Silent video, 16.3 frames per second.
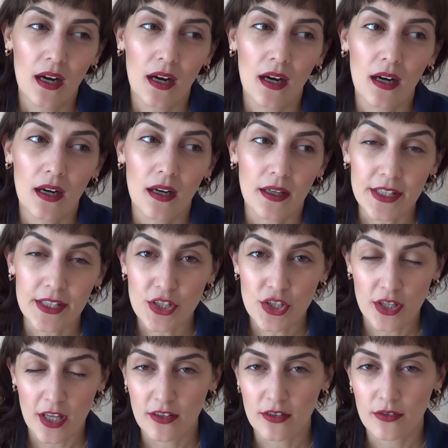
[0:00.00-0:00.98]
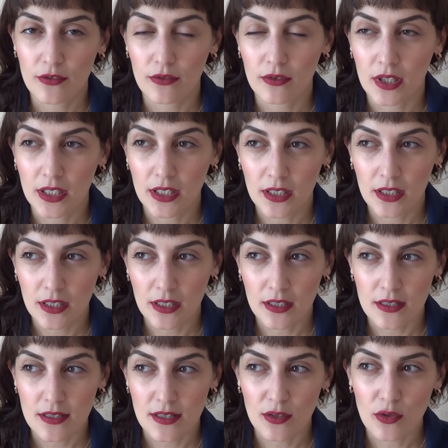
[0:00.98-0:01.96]
А, и читать
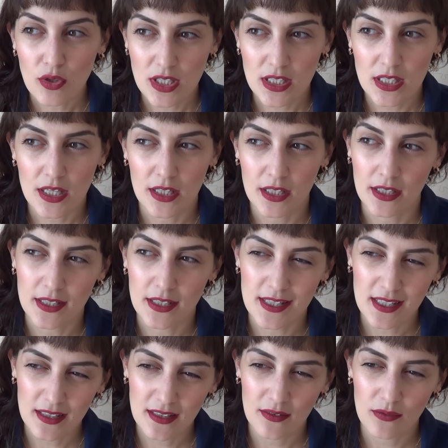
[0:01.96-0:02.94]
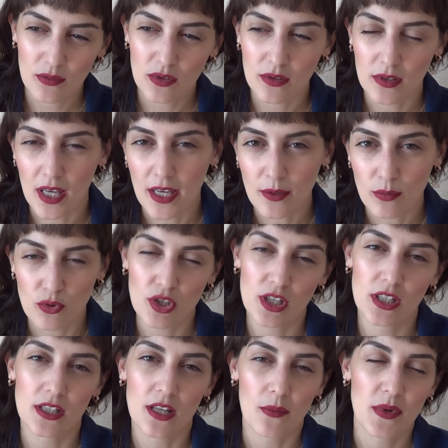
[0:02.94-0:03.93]
это, с одной стороны, где-то вот я
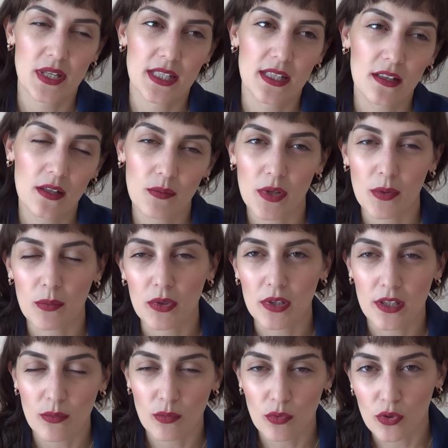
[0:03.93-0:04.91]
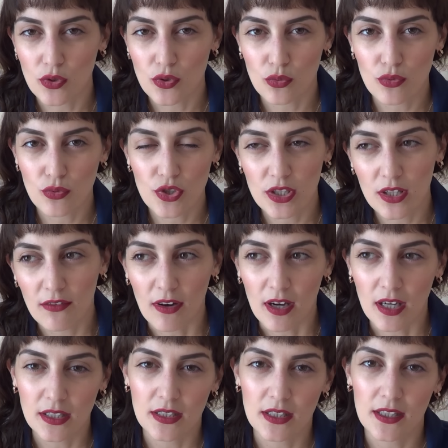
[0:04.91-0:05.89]
немножко тормозила, мне было немного
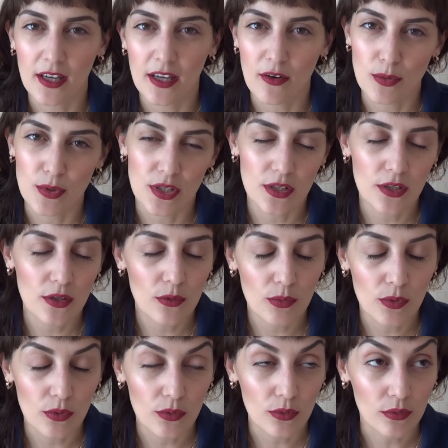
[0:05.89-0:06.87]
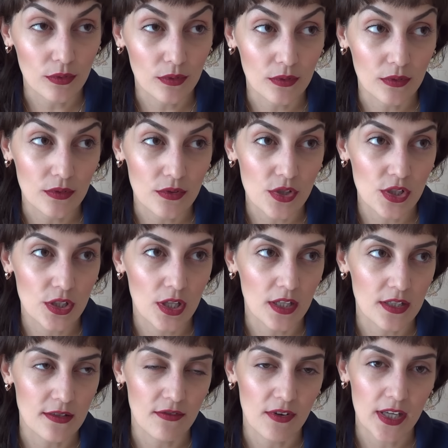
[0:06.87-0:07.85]
скучновато, я вообще не люблю
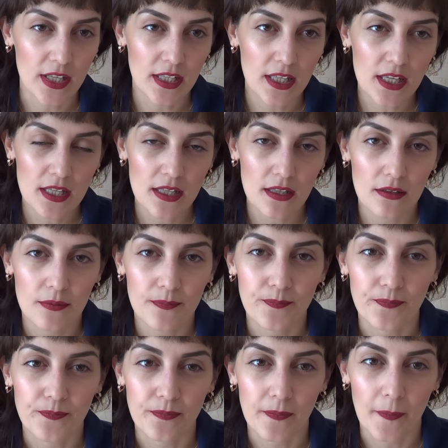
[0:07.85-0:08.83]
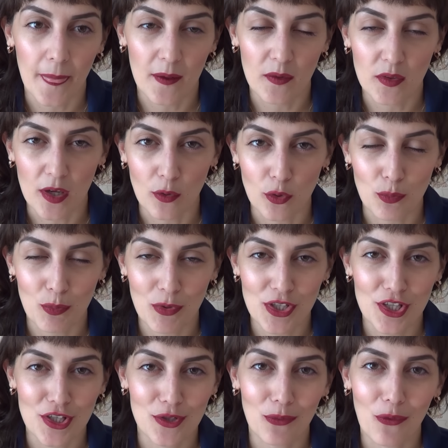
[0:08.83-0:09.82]
читать о войне, вот так вот
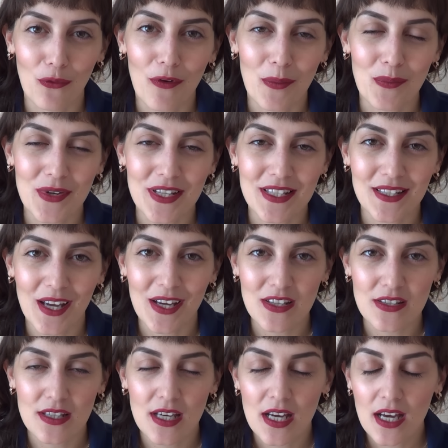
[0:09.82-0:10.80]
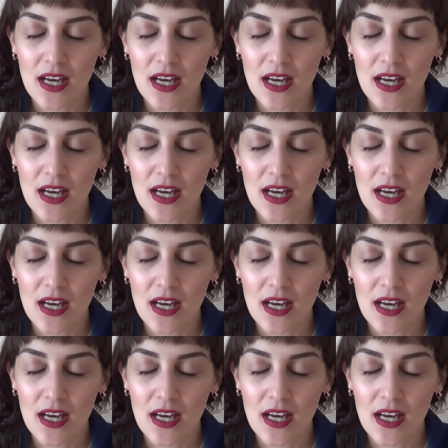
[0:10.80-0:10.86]
по-честному вам признаюсь.